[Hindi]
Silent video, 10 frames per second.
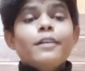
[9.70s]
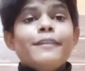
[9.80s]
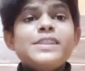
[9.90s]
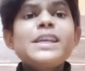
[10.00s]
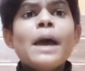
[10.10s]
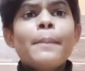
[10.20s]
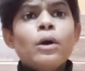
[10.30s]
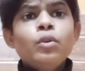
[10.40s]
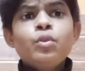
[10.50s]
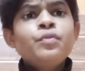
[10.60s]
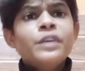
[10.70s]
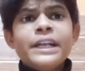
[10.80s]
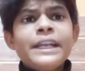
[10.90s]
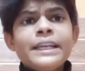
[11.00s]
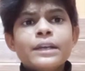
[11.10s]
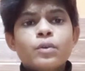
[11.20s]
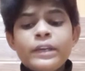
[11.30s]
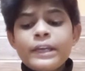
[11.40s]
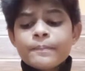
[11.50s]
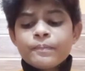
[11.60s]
वैसे about two word नहीं है कोई